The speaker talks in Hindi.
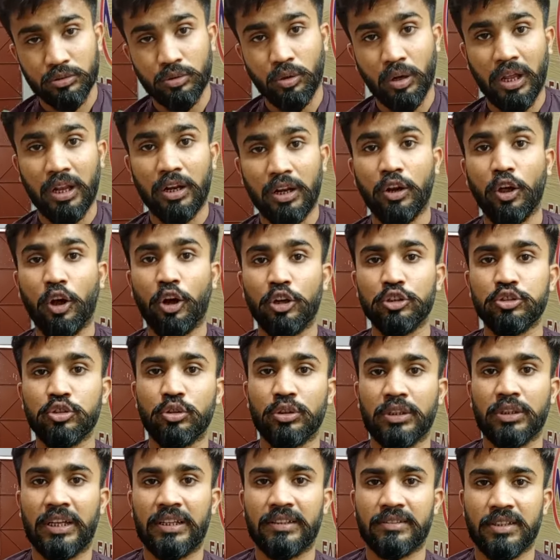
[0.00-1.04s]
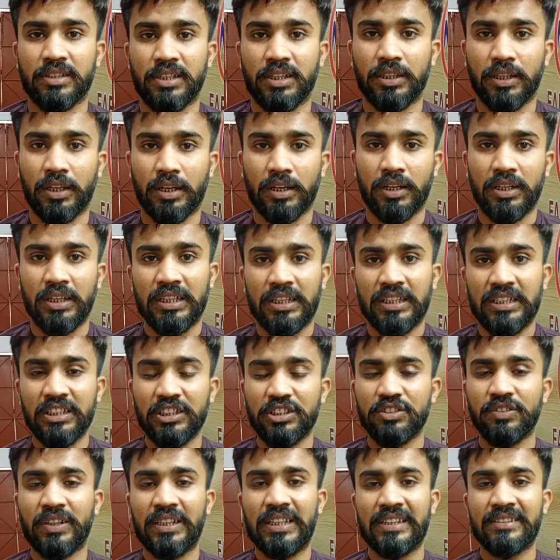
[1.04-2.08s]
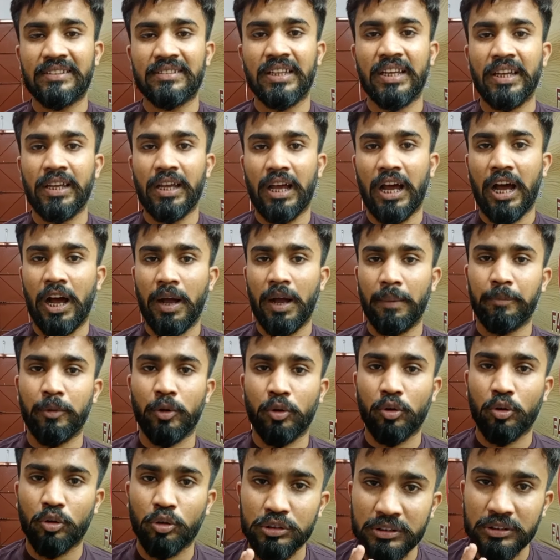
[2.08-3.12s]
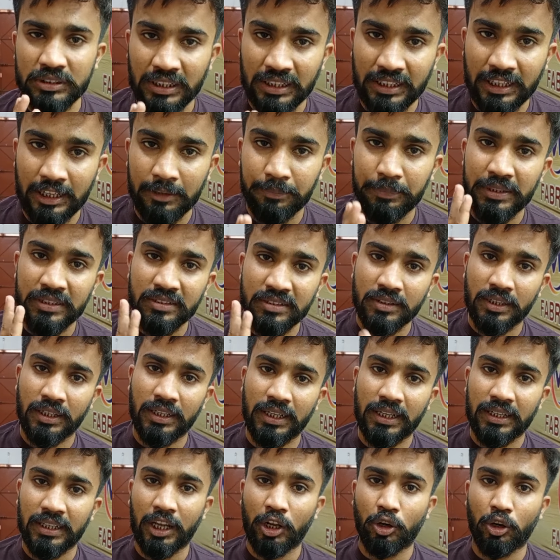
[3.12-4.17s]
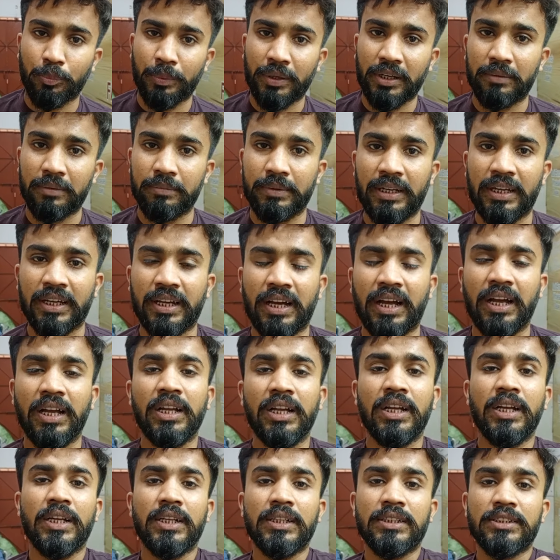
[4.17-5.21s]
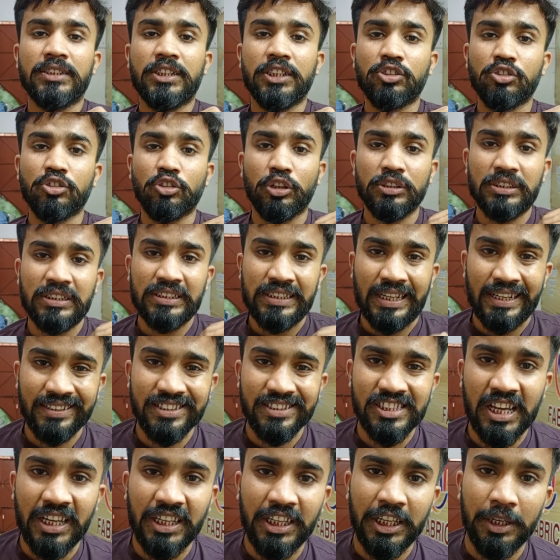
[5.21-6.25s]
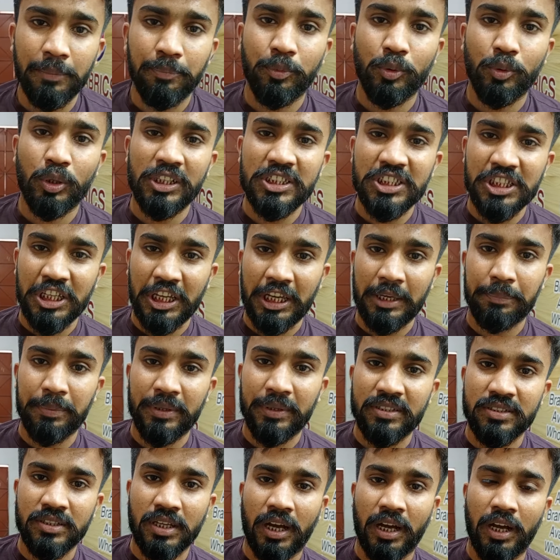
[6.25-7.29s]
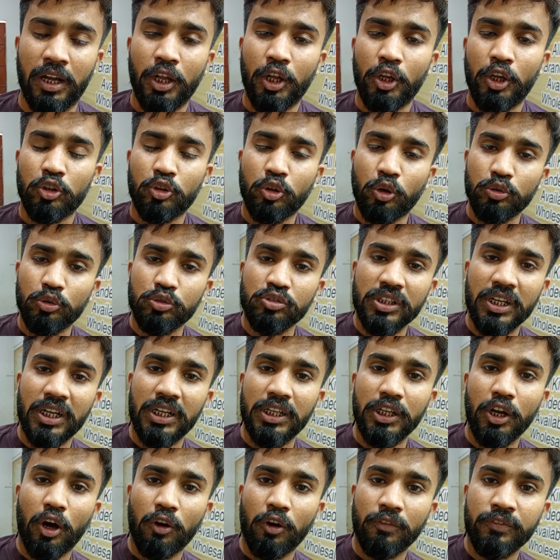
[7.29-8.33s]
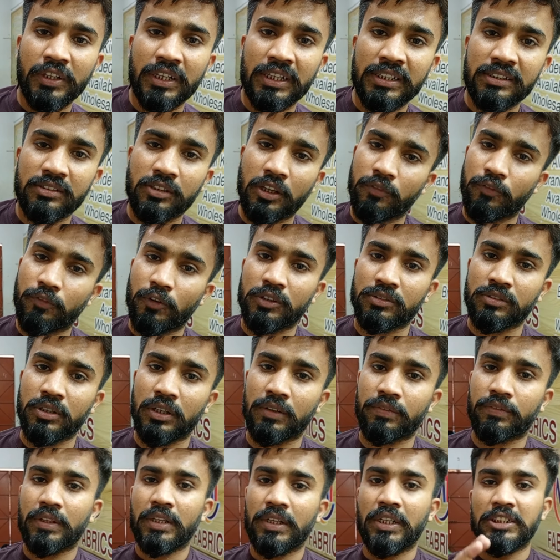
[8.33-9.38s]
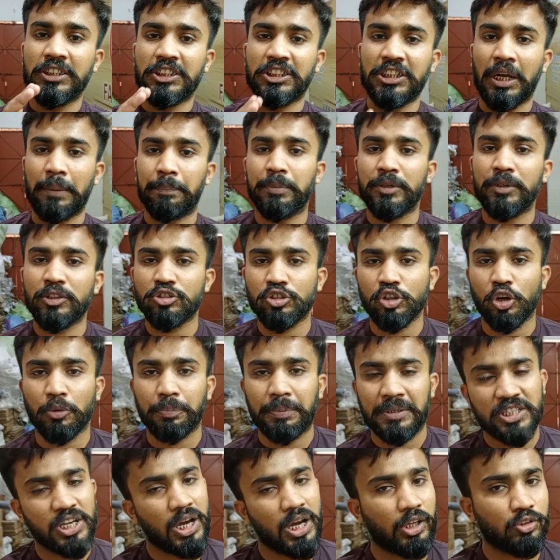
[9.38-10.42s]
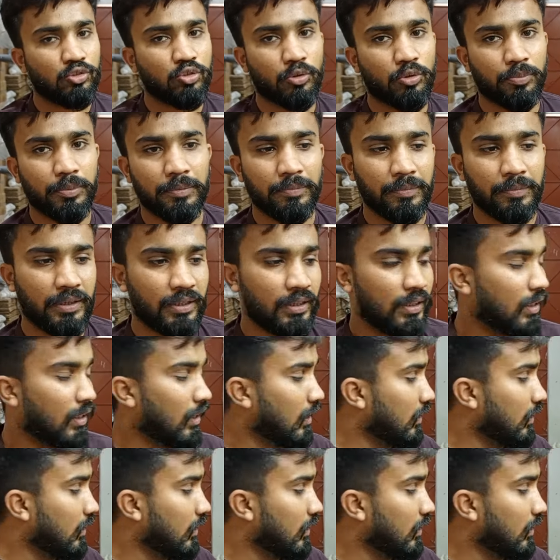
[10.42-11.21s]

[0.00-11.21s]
थोड़ा लॉस होता है इसके अंदर इस वजह से आप लोगों को सिंगल पीस तीन हज़ार रुपये का मिलेगा जिसको सेट चाहिए पूरे छः पीस का तो उसके लिए ऑफ़र है सिर्फ़ और सिर्फ छब्बीस सौ पचास रुपये में